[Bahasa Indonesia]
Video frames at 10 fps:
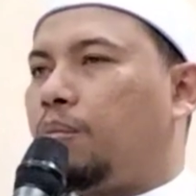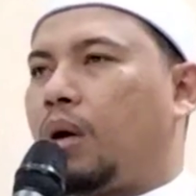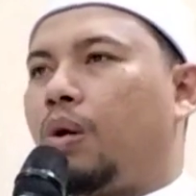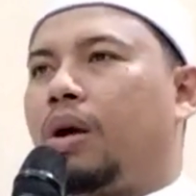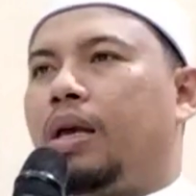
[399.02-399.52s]

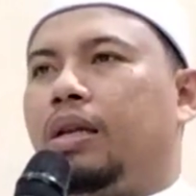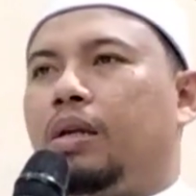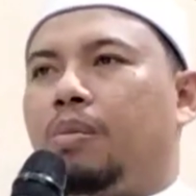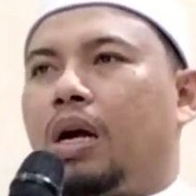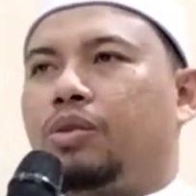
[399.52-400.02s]
bahwa yang
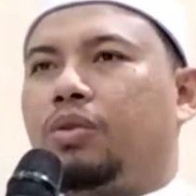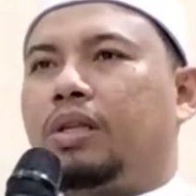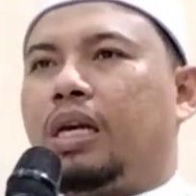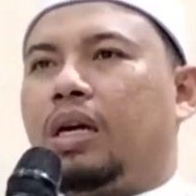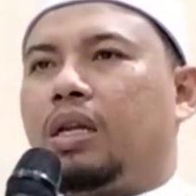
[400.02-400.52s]

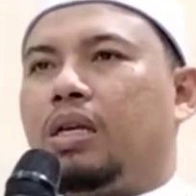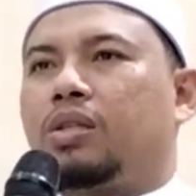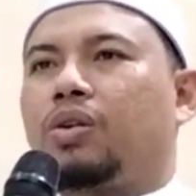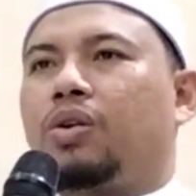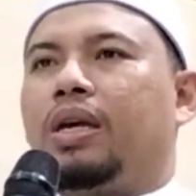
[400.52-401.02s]
dimaksud dengan
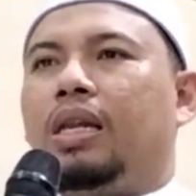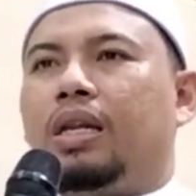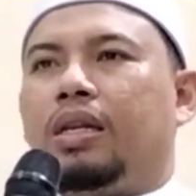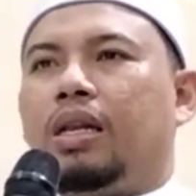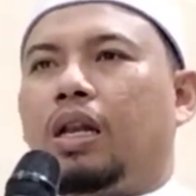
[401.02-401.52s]
Israel
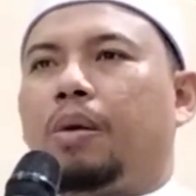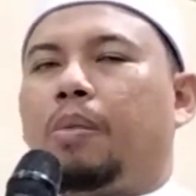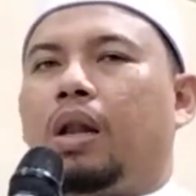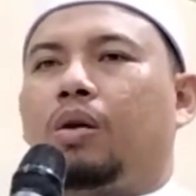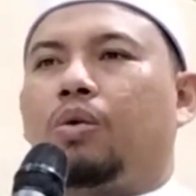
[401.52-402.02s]
di
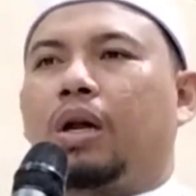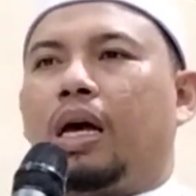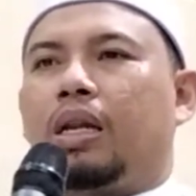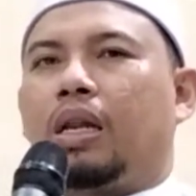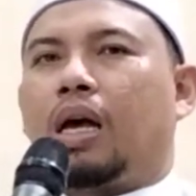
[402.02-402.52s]
dalam
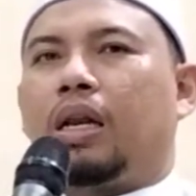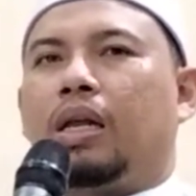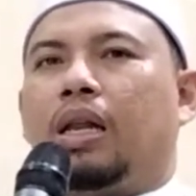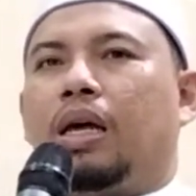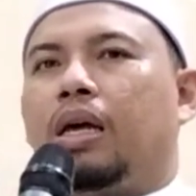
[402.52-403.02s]
Al-Quran
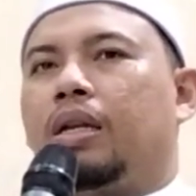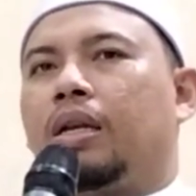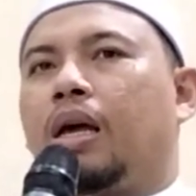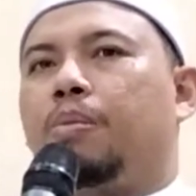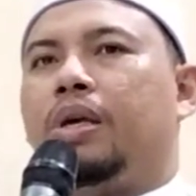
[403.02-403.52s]
adalah
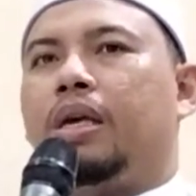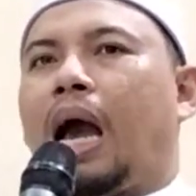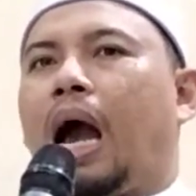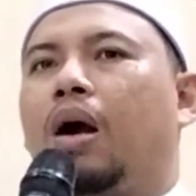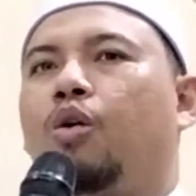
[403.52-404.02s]
Nabi
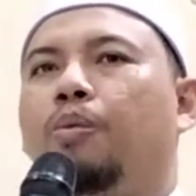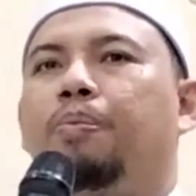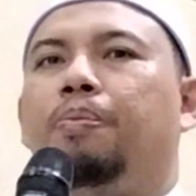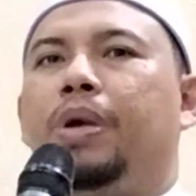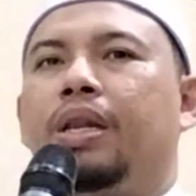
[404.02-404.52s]

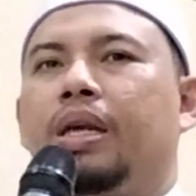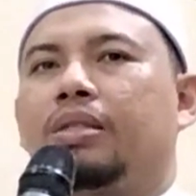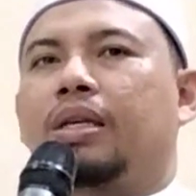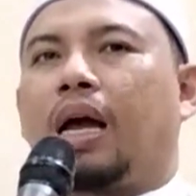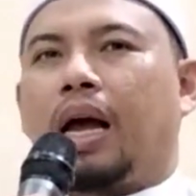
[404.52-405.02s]
Yakub bin
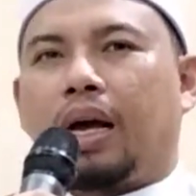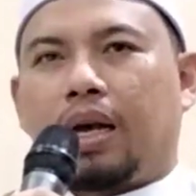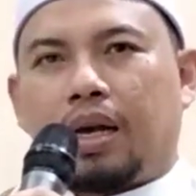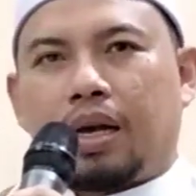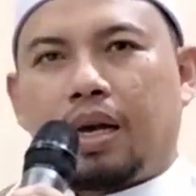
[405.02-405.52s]
Ishak